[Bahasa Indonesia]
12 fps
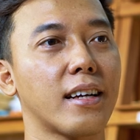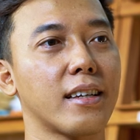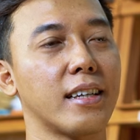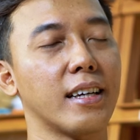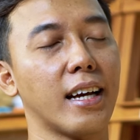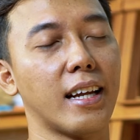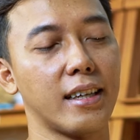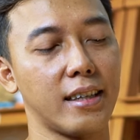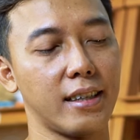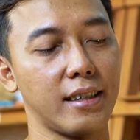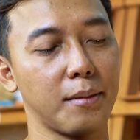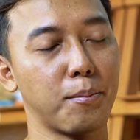dengan
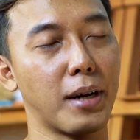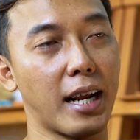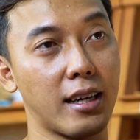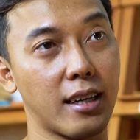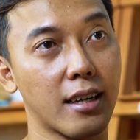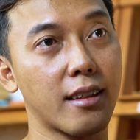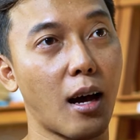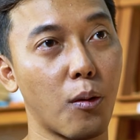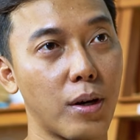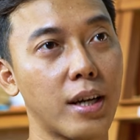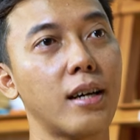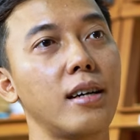brand Earth
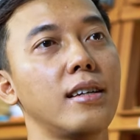Tower